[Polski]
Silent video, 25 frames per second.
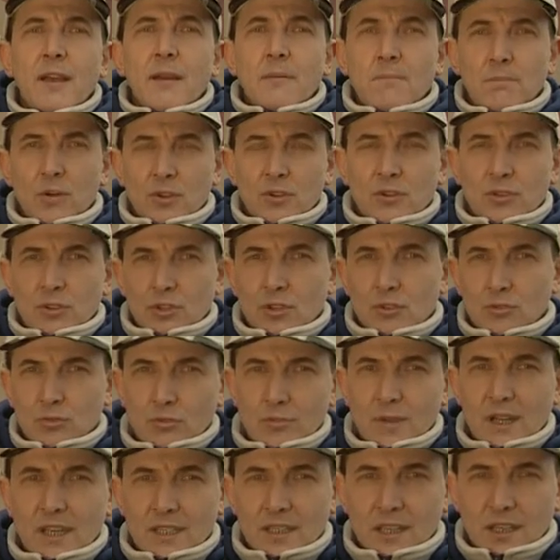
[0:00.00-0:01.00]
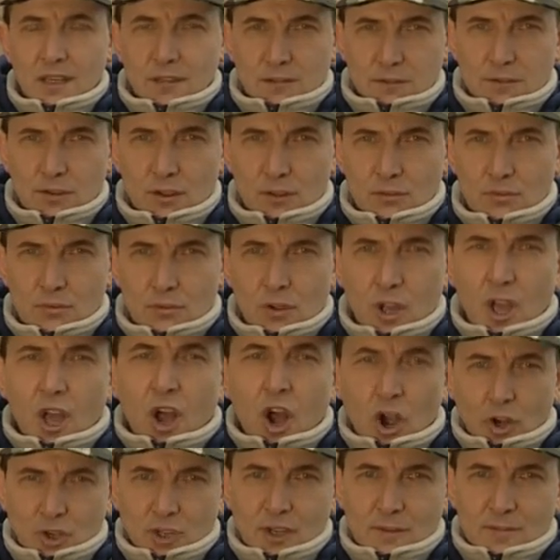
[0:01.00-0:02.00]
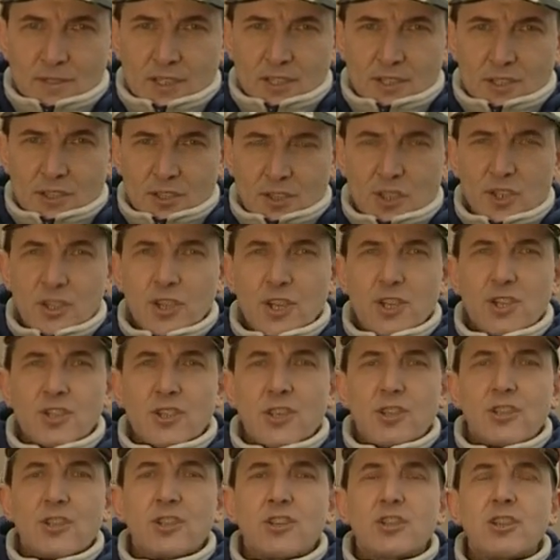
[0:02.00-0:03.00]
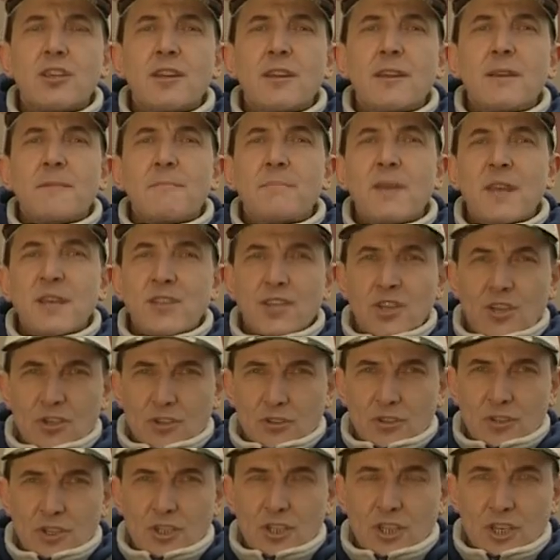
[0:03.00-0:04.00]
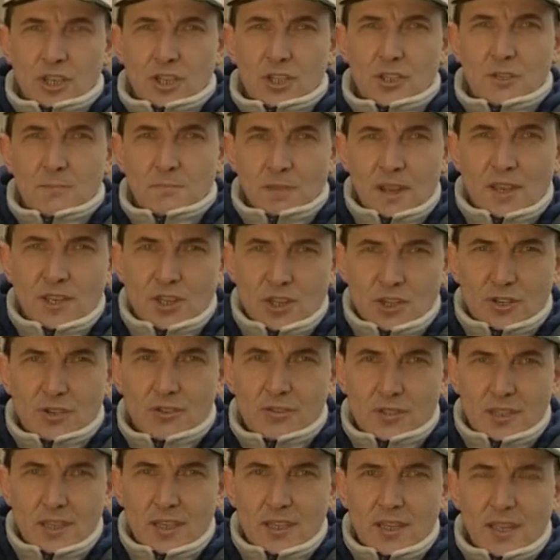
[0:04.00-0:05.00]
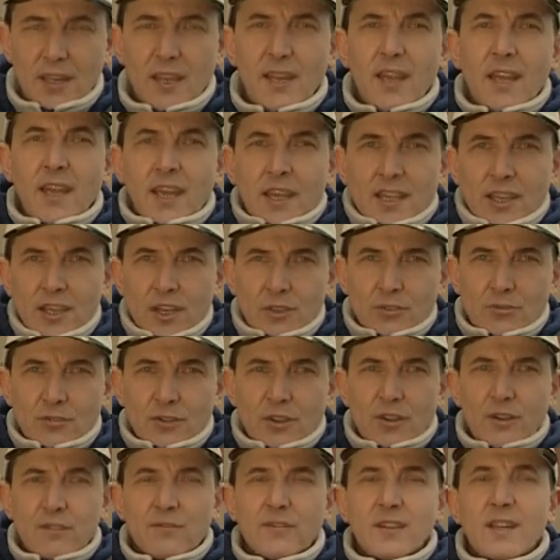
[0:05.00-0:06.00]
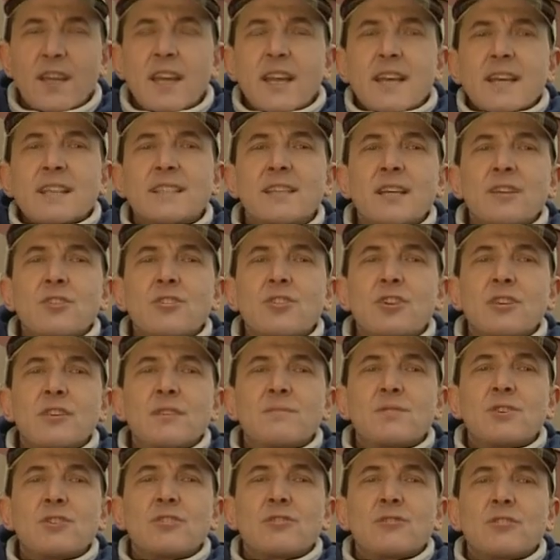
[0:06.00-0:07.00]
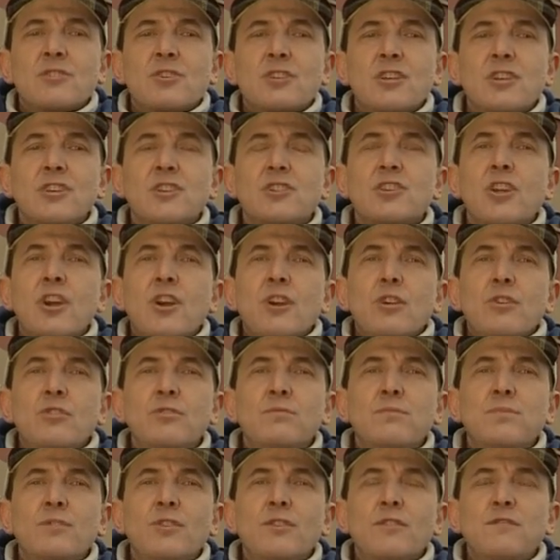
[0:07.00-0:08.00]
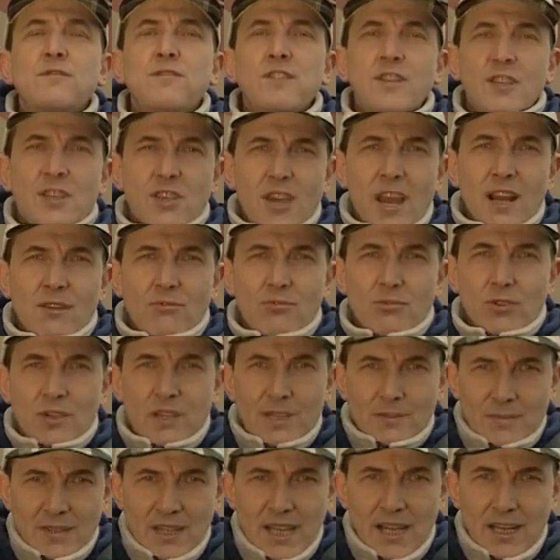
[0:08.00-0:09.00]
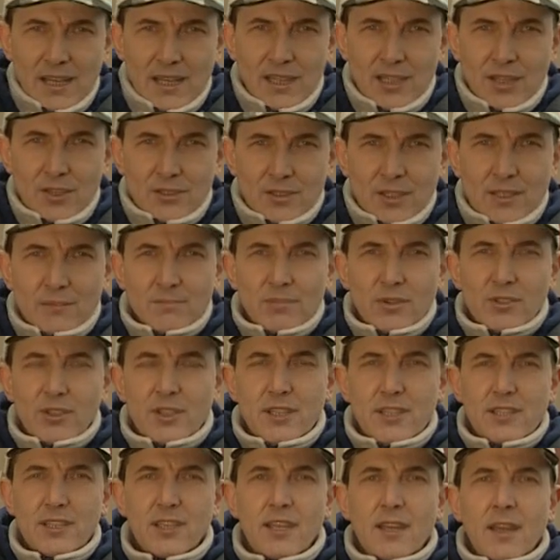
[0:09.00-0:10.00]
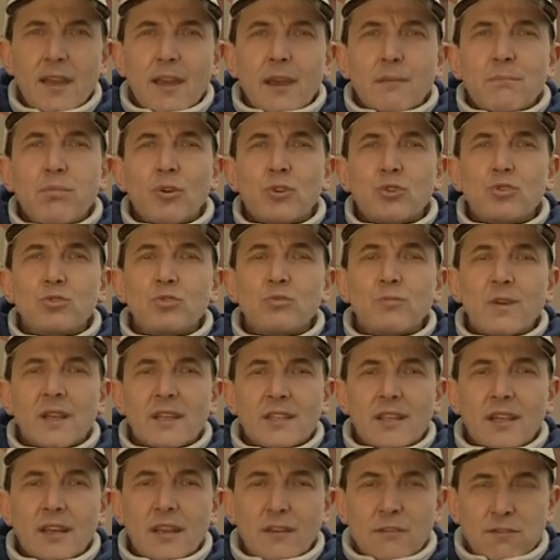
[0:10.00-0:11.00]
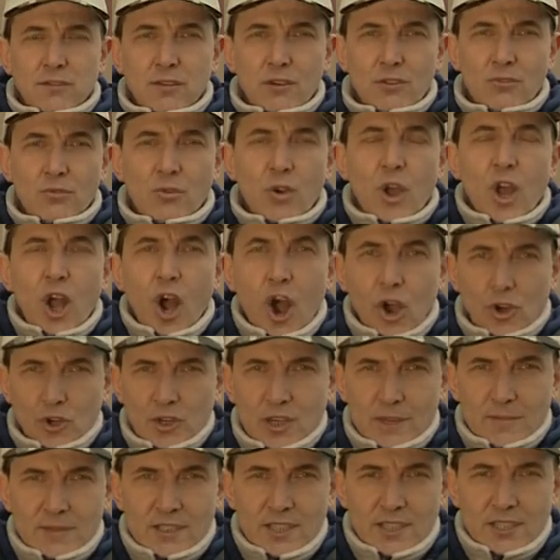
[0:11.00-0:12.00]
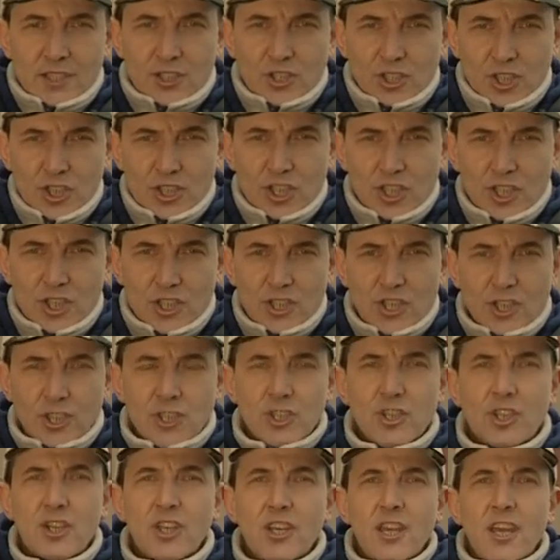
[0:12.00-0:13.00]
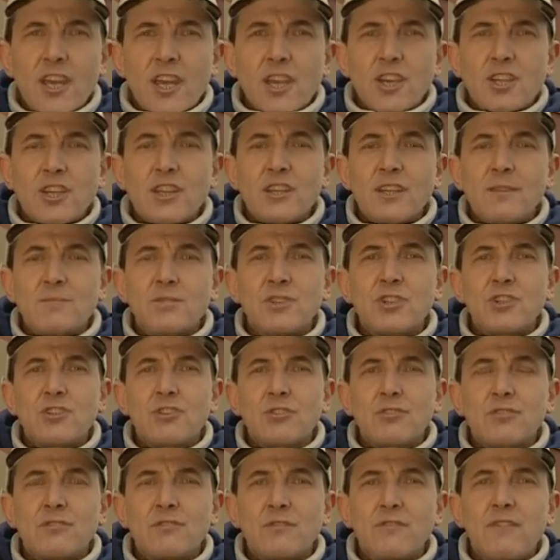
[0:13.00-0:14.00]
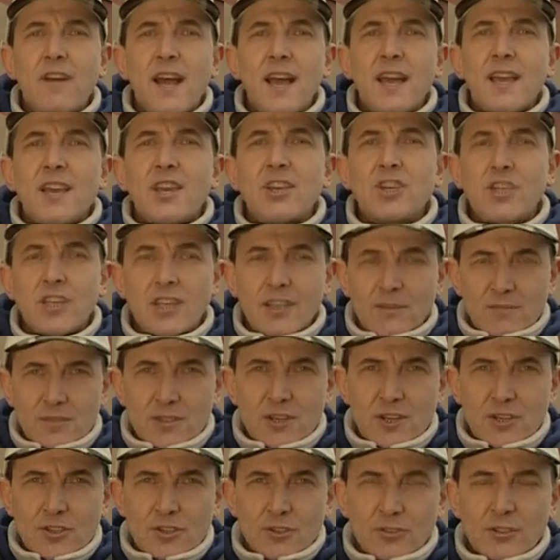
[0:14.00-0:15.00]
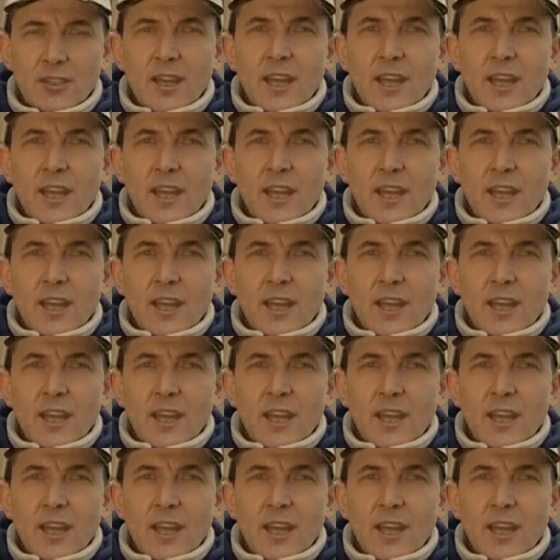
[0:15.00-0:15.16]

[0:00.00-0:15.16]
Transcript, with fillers: pod numer telefonu 833 56 51 kierunkowy 076 lub do Wydziału Kryminalnego tej Policji pod numer telefonu 833 72 70